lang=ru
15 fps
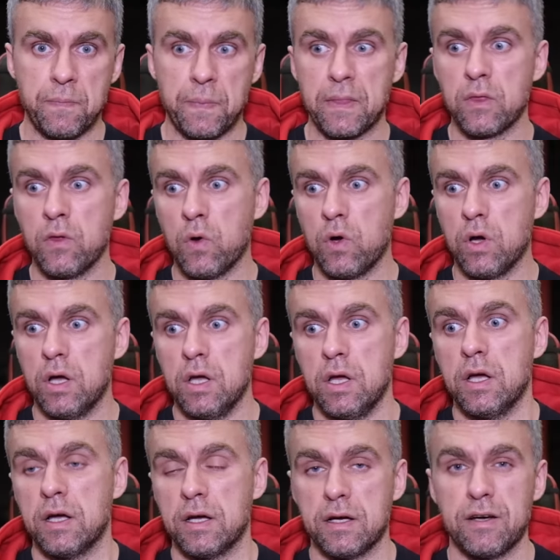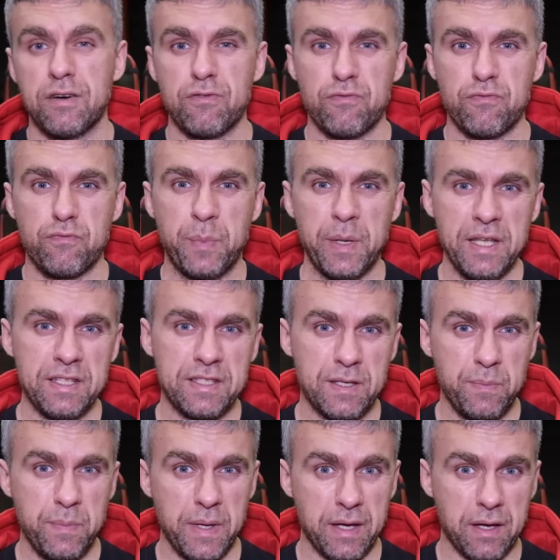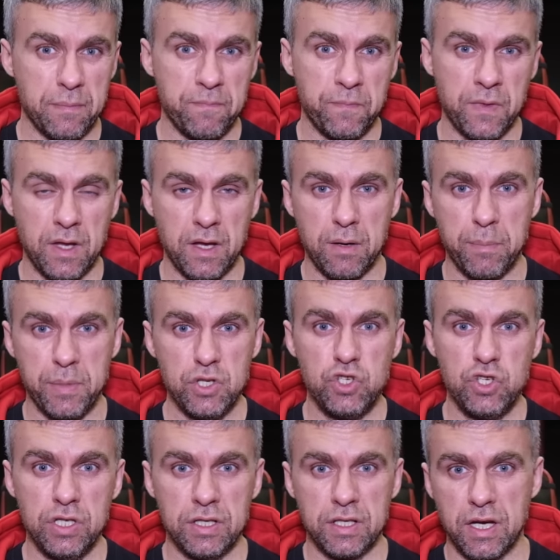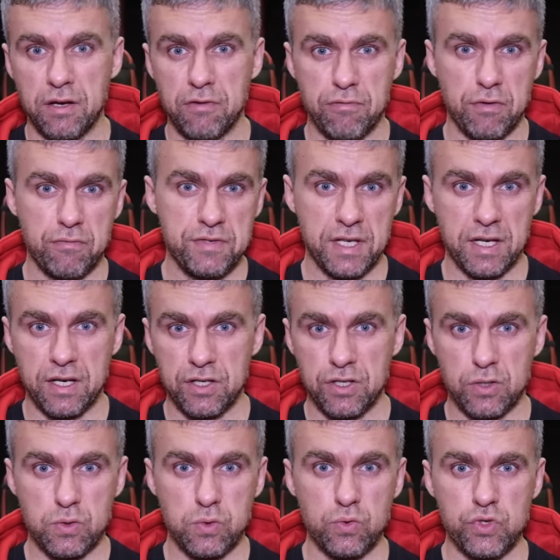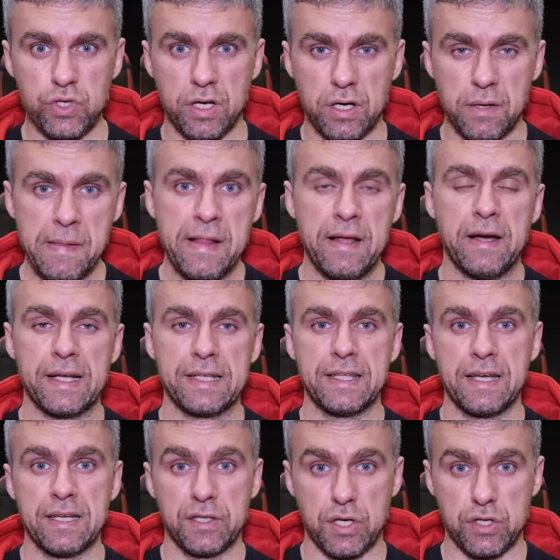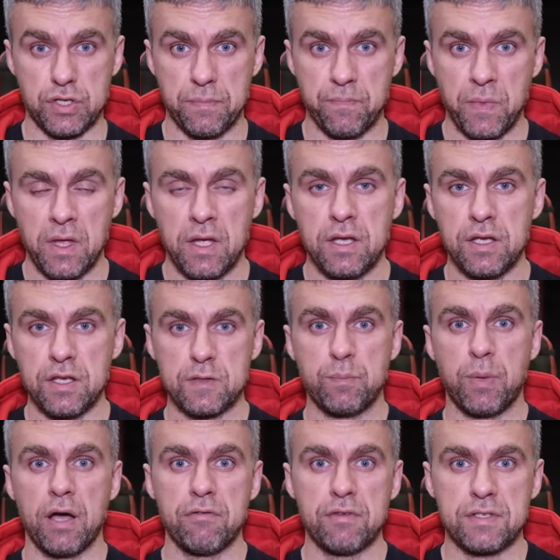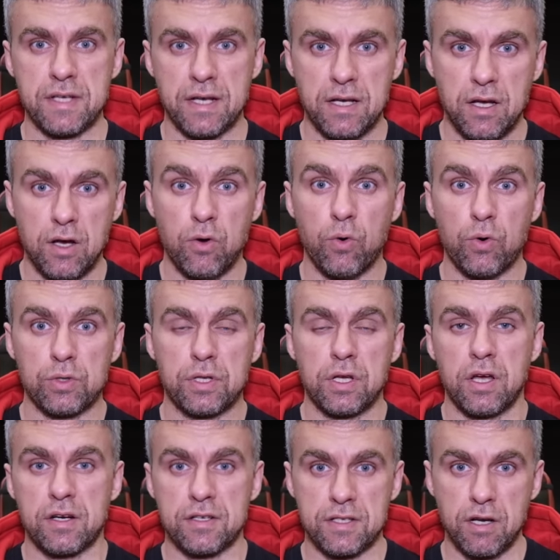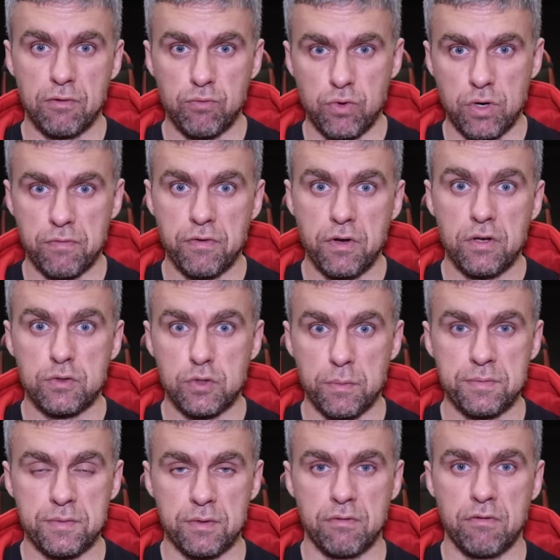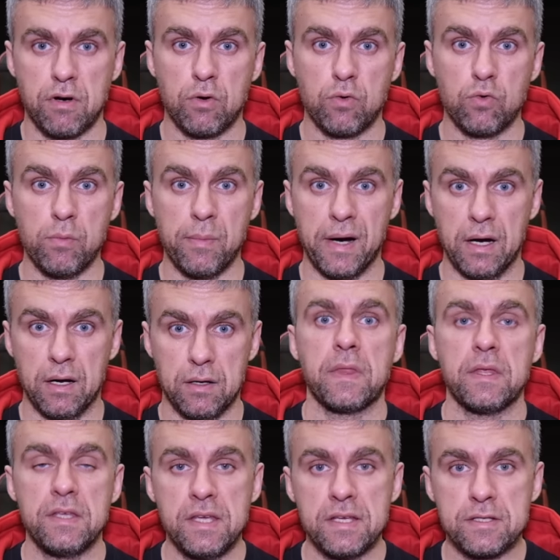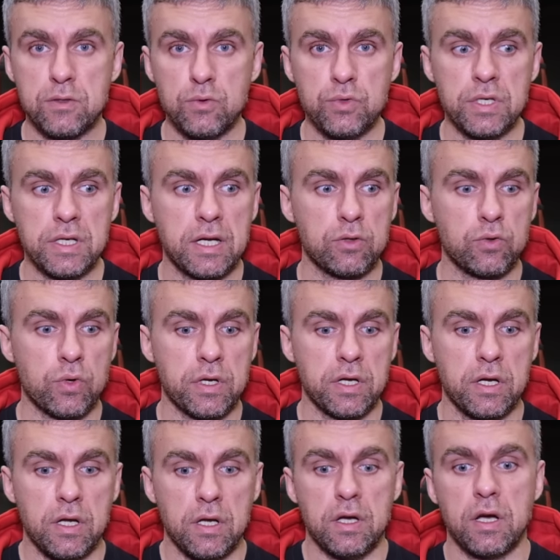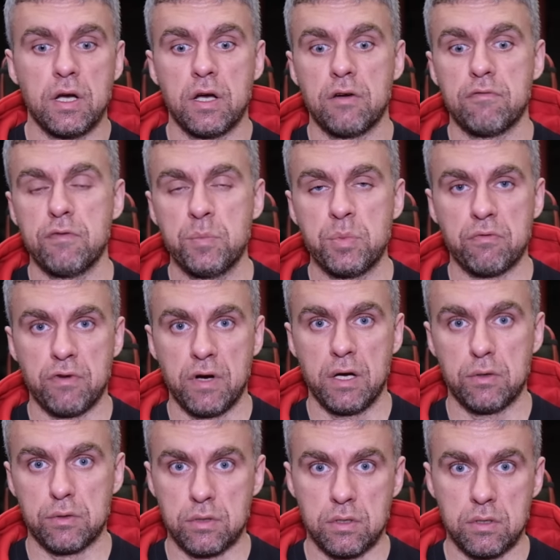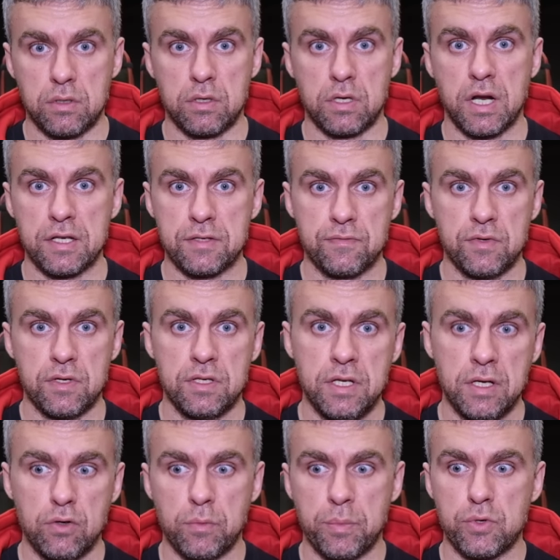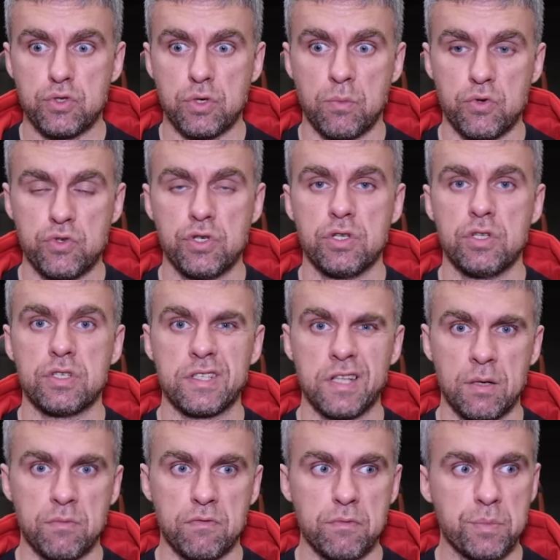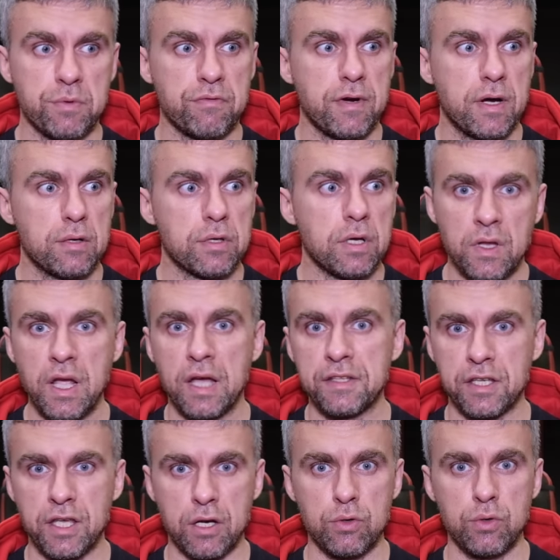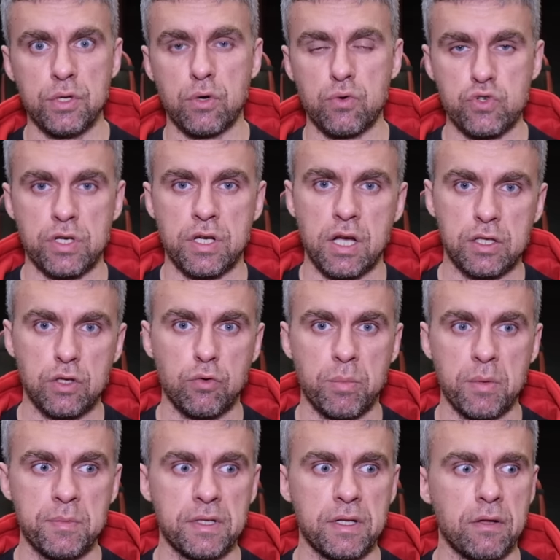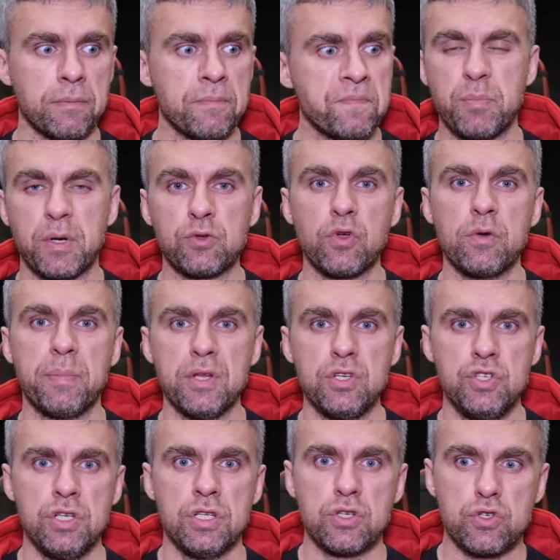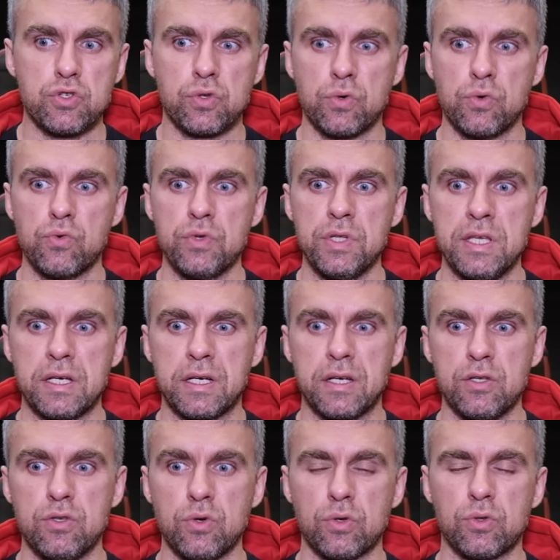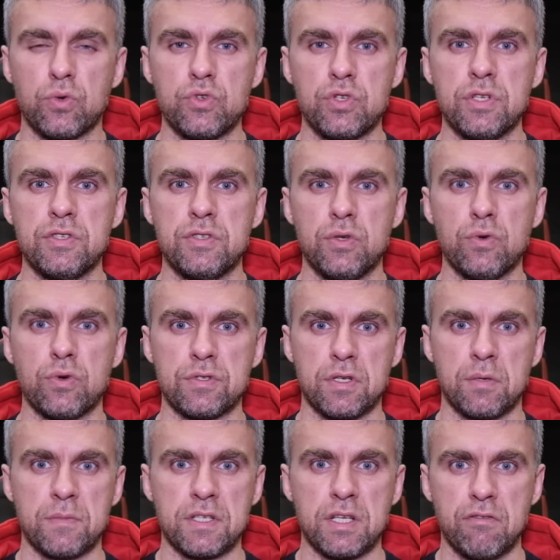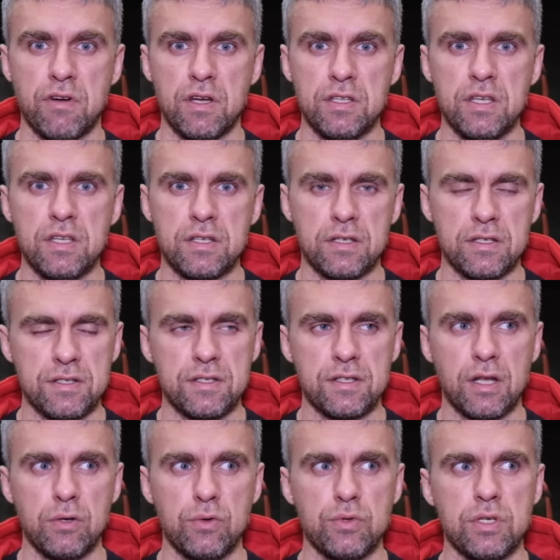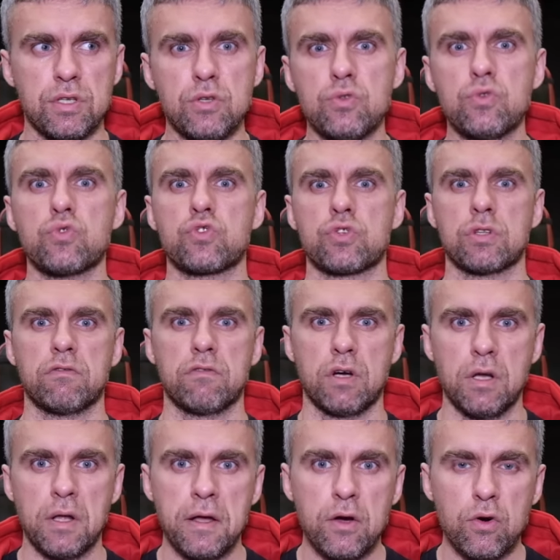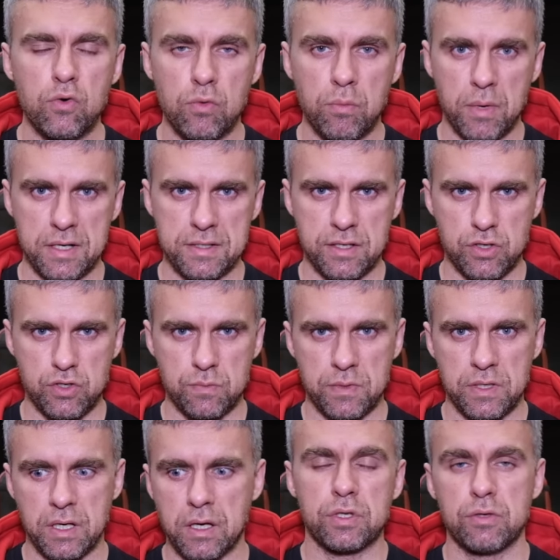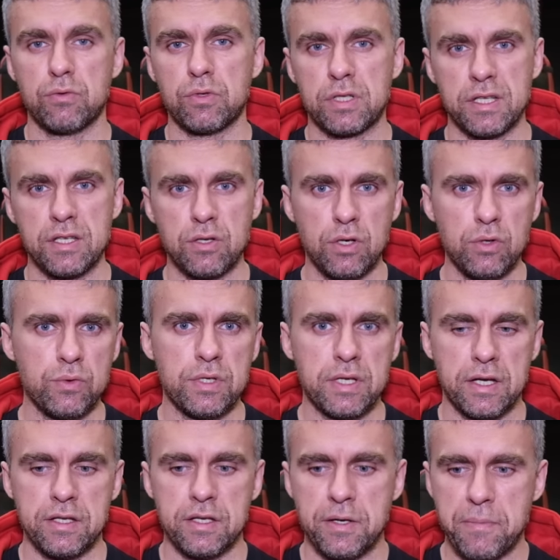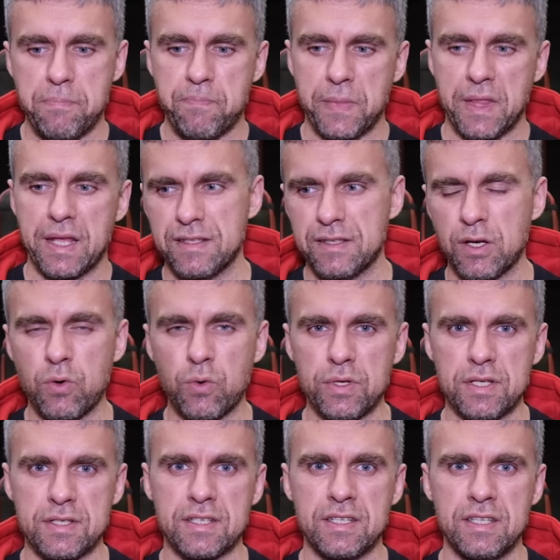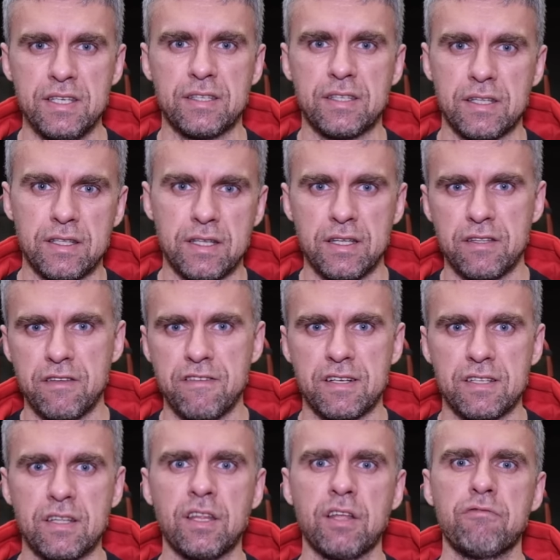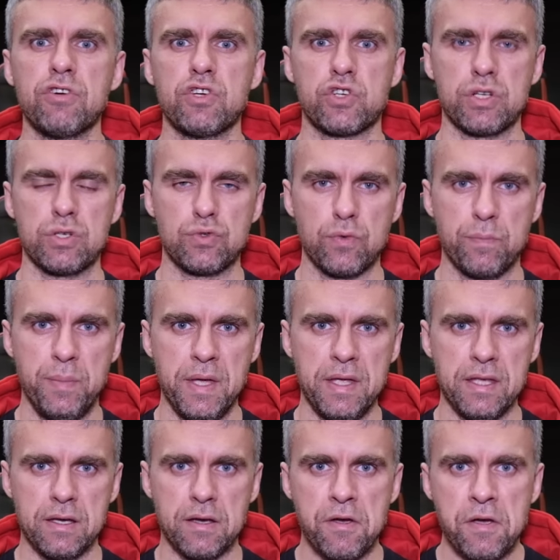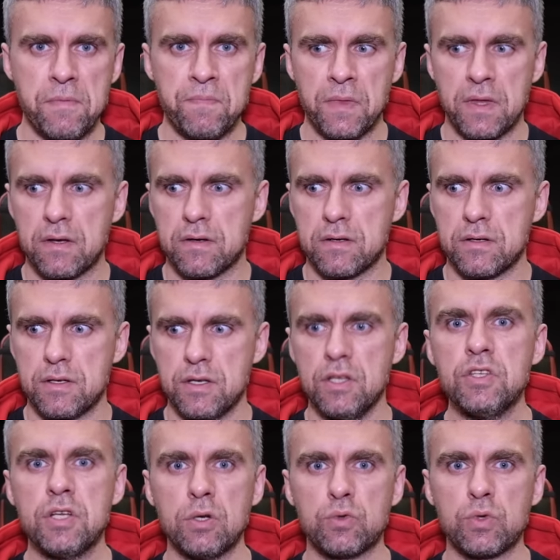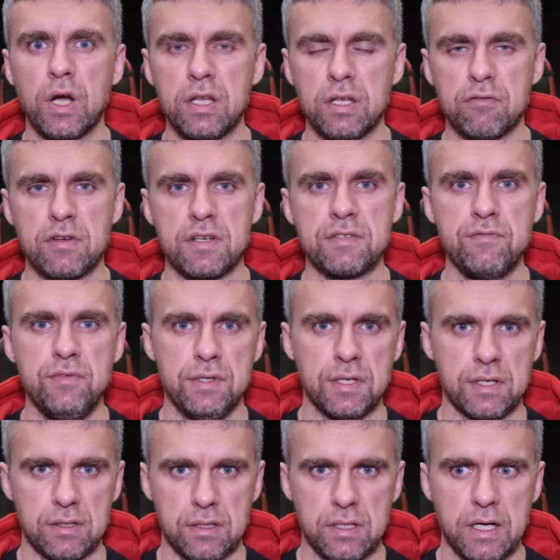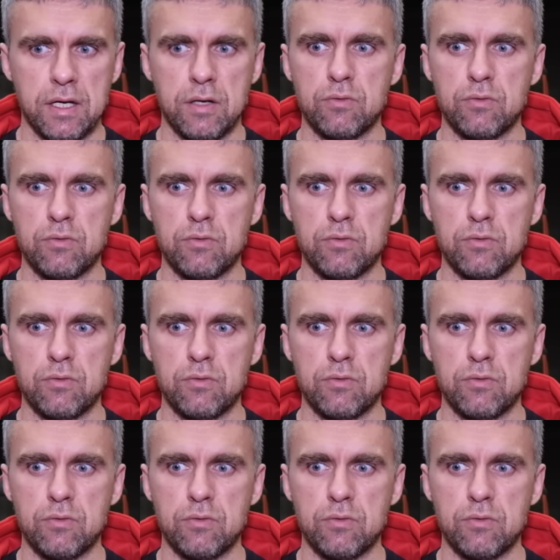Но э, в принципе э, причина во всех этих случаях одна и та же – избавиться от разговоров собственного ума. Есть люди, которые э, выпивают э, раз в неделю, причем очень неслабо выпивают. Я о таких людях уже как-то упоминал. По той причине, что у них идет очень серьезная мозговая деятельность. Это люди недюжинного ума, скажем так. И вот эти люди, они находятся где-то, на, наверное, на высшей ступени э, интеллектуального развития. Да?